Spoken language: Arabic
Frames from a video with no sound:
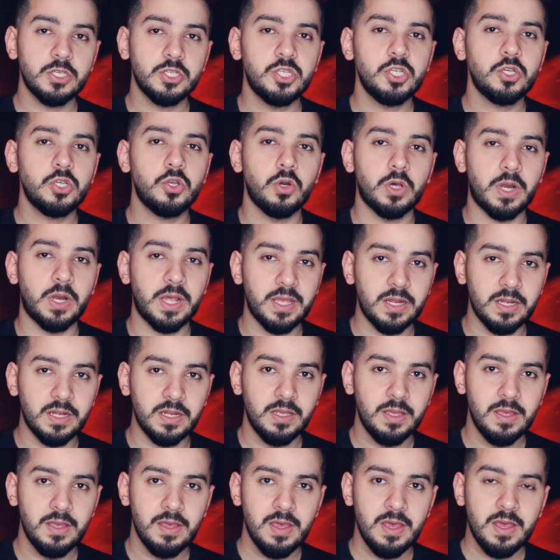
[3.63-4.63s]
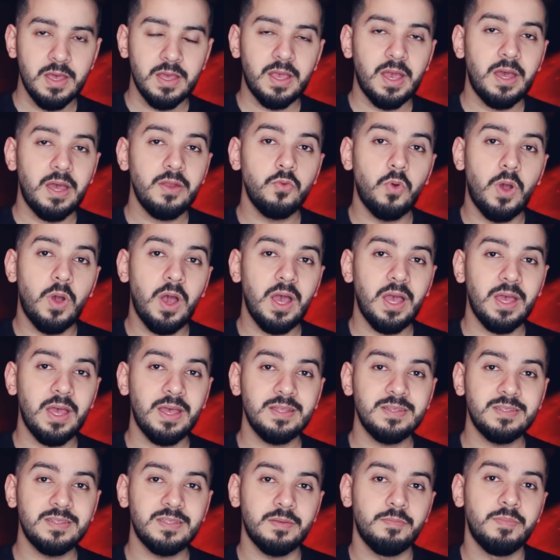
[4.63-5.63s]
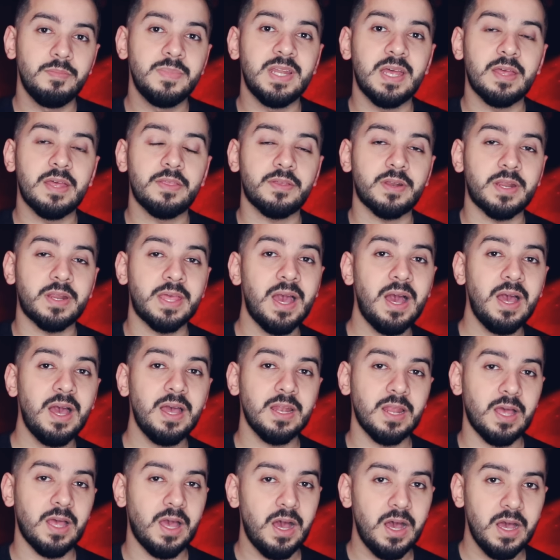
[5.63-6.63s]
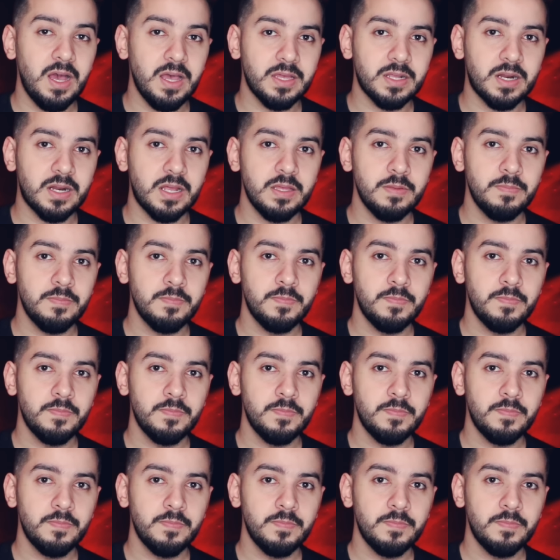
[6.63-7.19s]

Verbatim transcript: شيكوريل كان واحد من أثرياء القاهرة